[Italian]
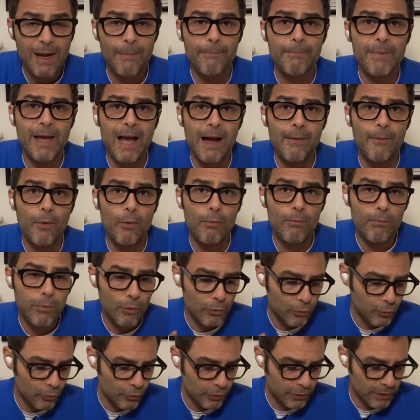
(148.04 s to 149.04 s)
Qui abbiamo
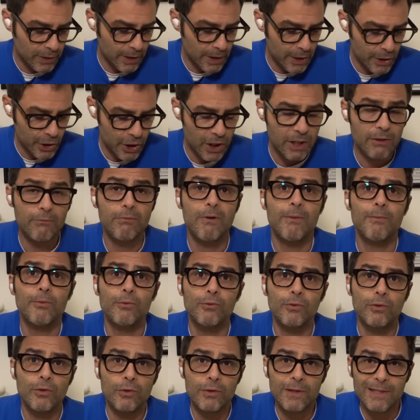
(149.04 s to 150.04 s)
un Bluetooth
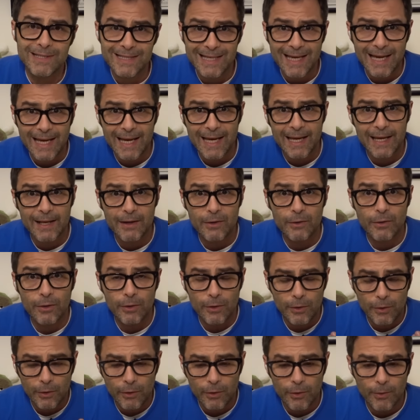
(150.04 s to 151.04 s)

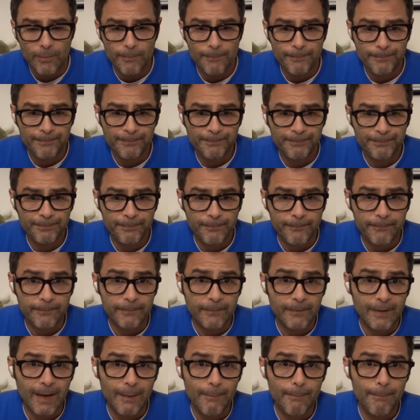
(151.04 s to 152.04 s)
5.0,
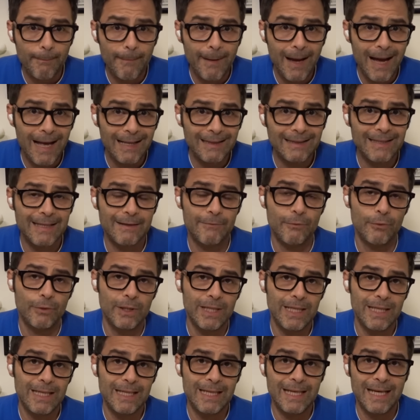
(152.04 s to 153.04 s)
mm, ma
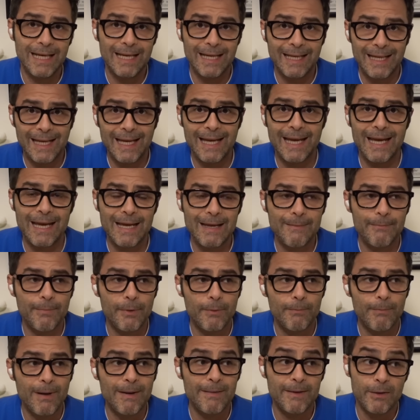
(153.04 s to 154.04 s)
devo dire che
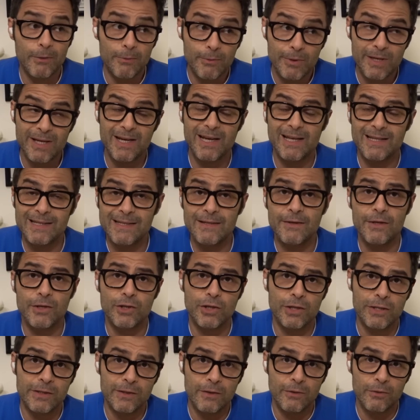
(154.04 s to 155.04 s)
i problemi di
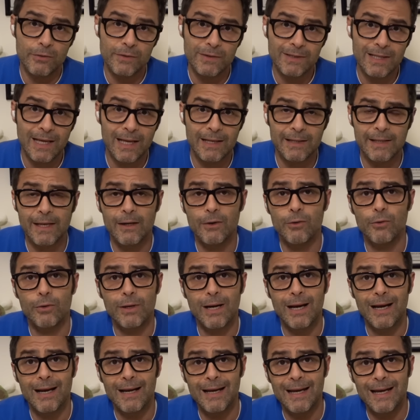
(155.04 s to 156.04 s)
comunicazione ce ne sono stati.
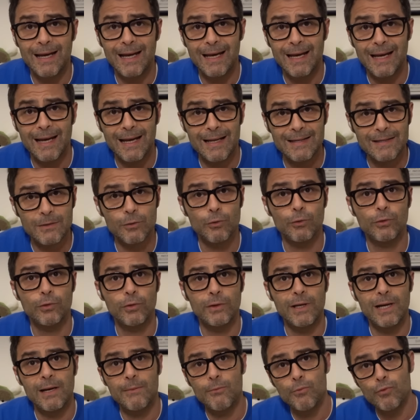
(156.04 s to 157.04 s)
Allora,
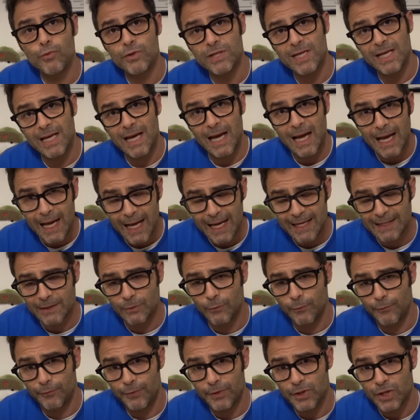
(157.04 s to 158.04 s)
l'ascolto della musica
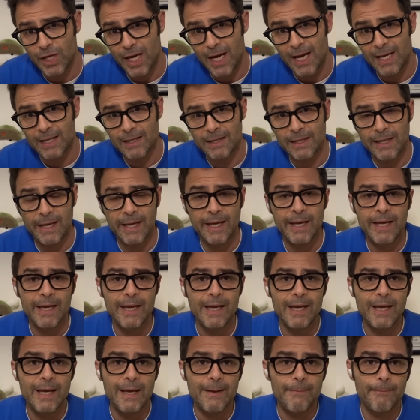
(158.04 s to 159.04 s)
è
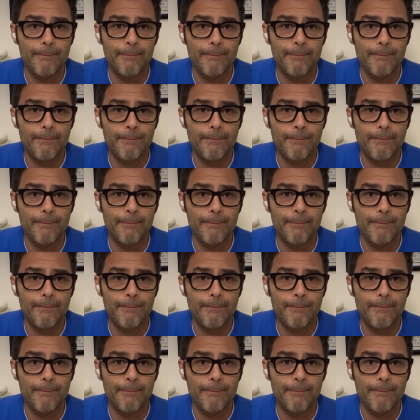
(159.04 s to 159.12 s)
sufficiente,